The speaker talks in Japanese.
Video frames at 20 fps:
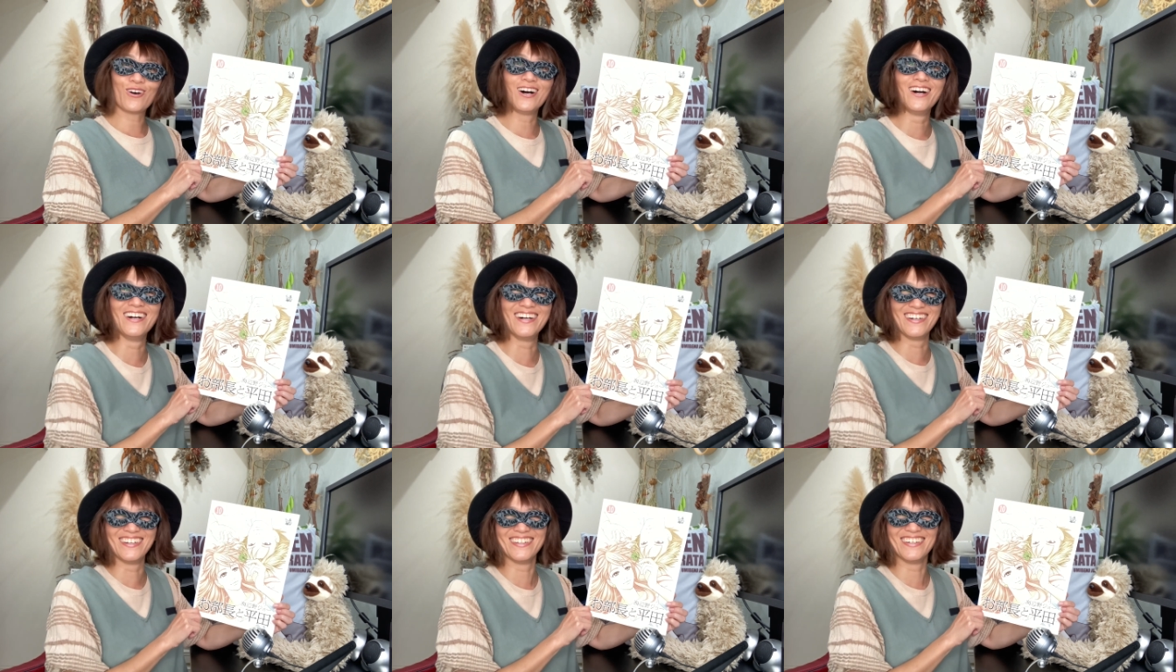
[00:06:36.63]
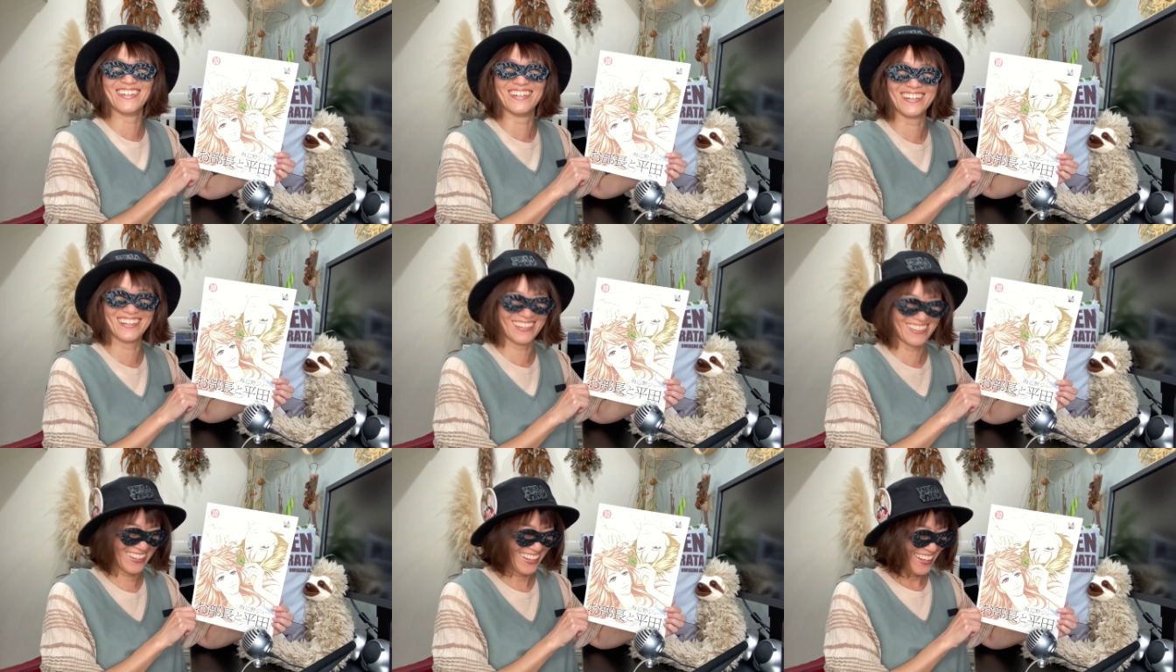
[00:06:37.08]
ありが
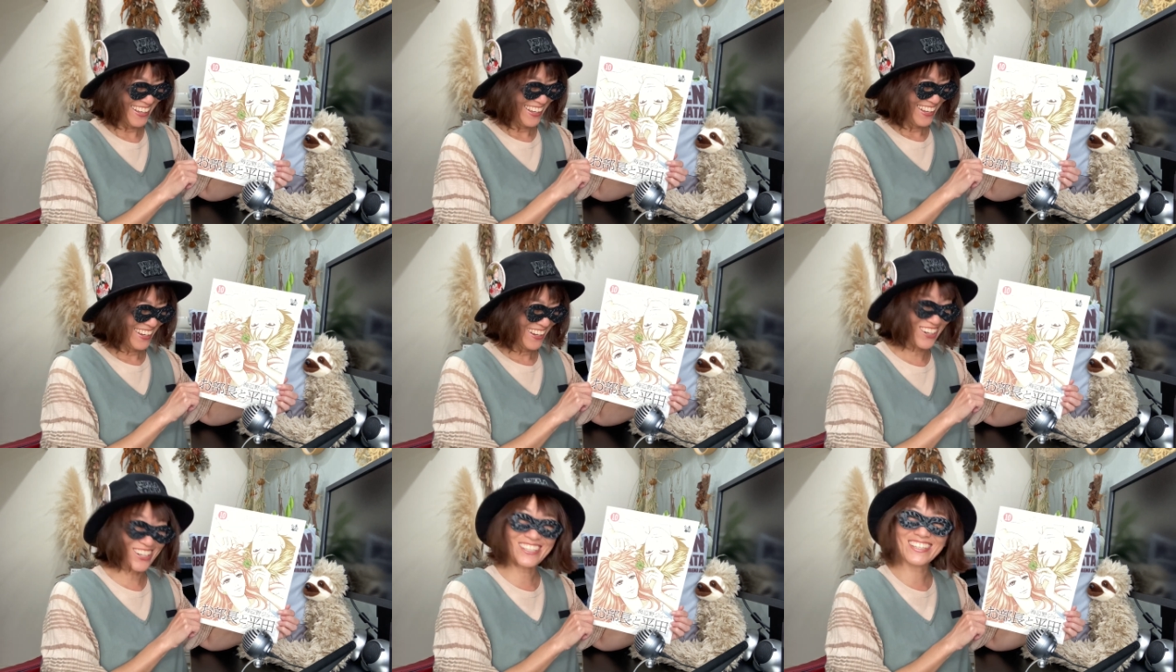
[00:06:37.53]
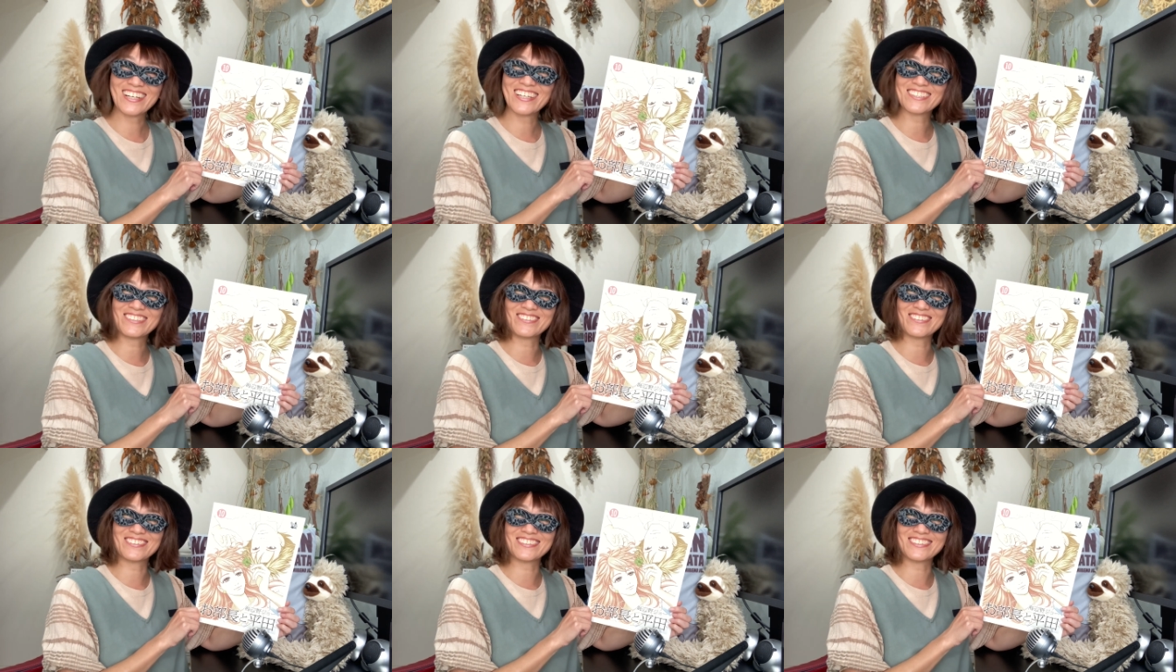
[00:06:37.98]

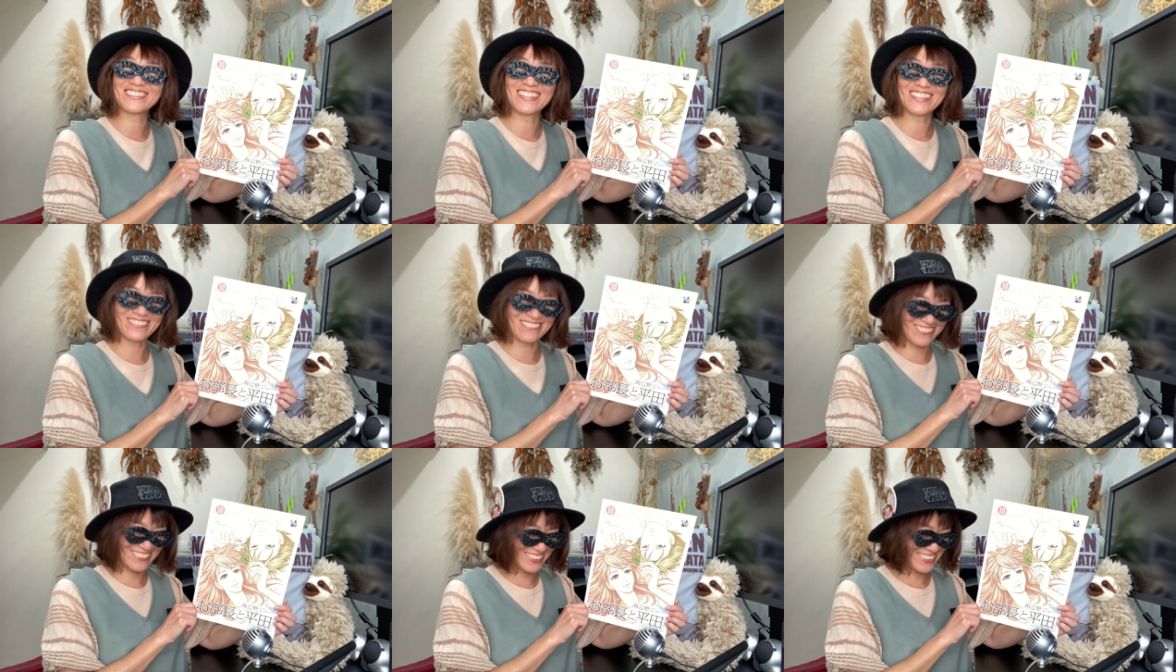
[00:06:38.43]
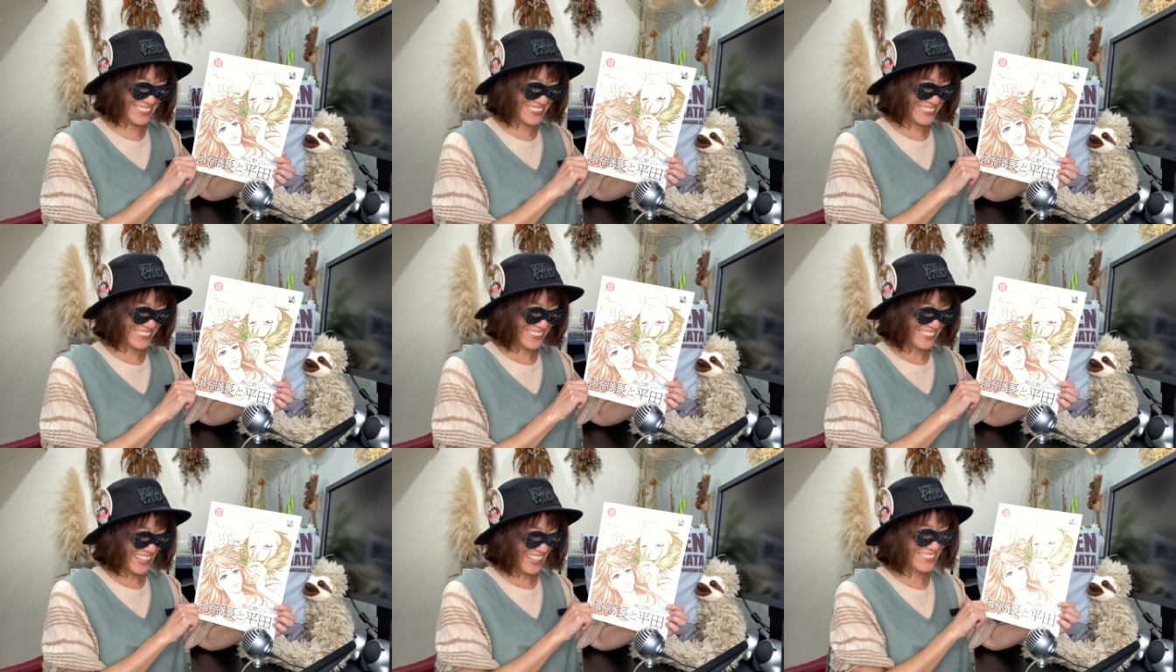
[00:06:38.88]
とうございま
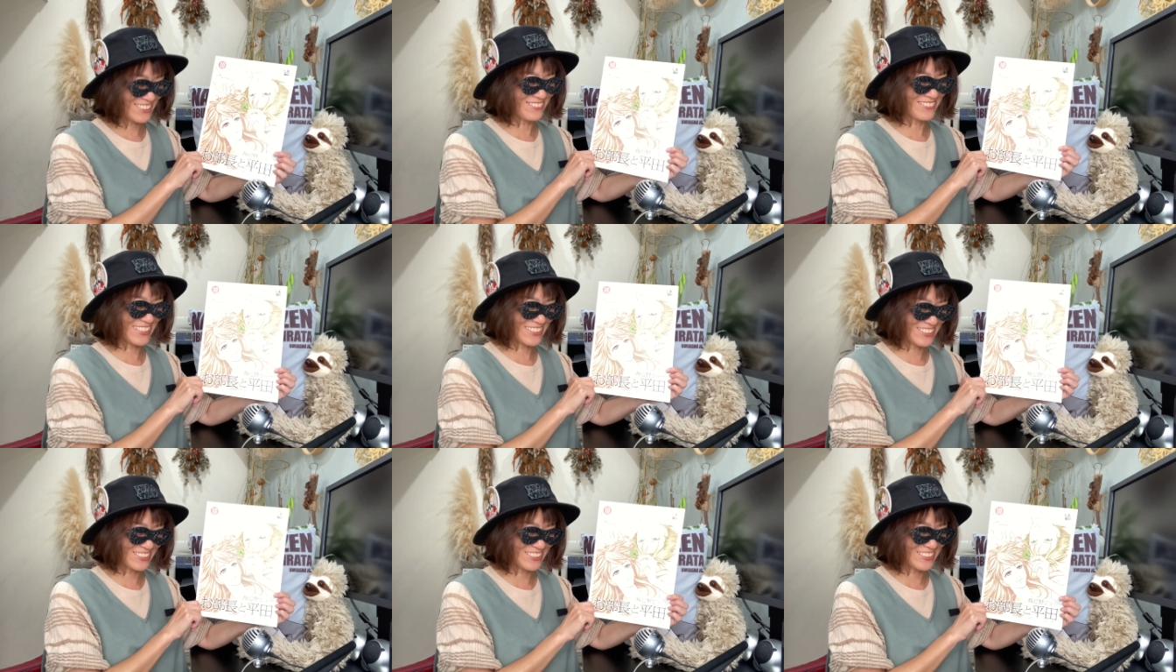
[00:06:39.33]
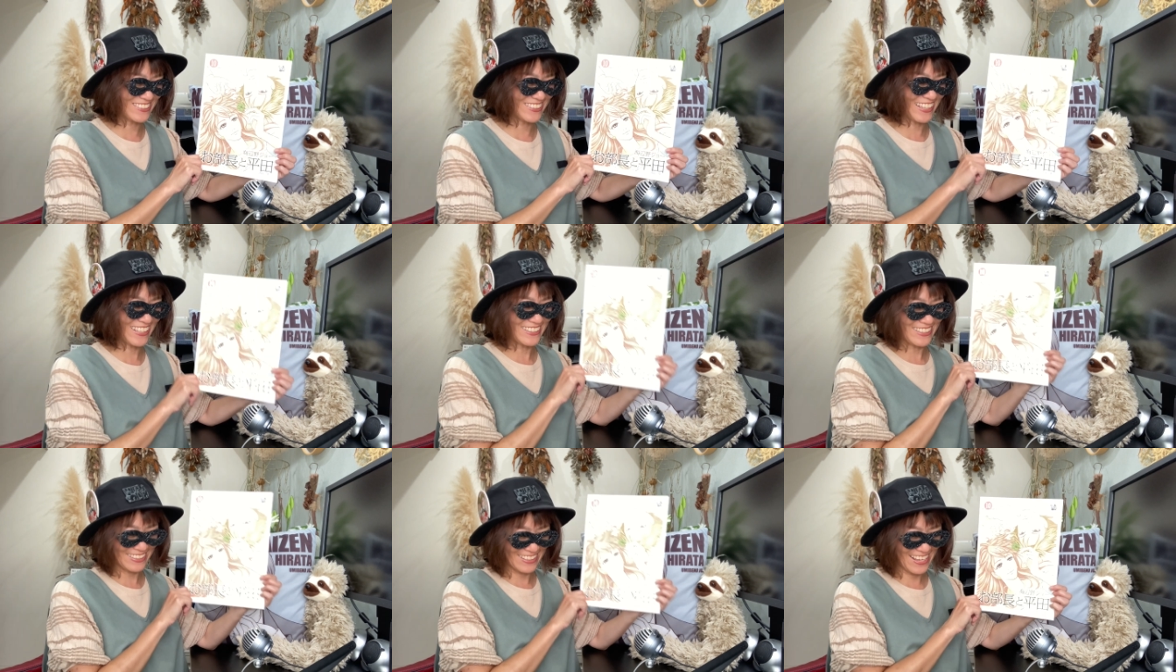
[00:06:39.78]
すあそっか10
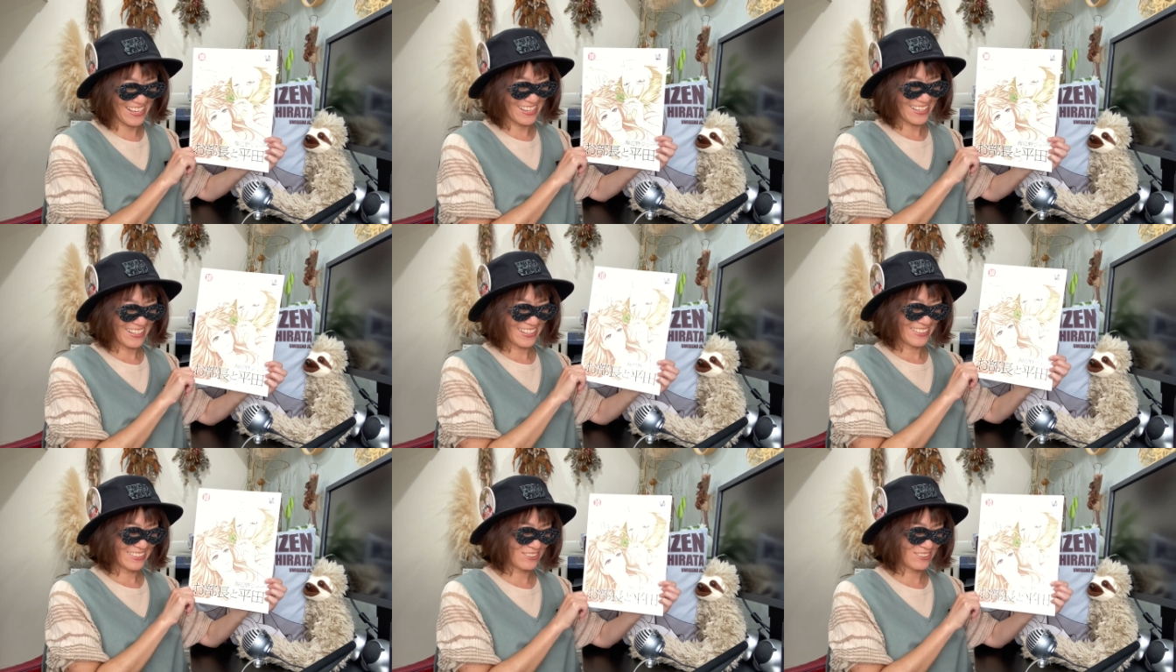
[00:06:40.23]
巻でね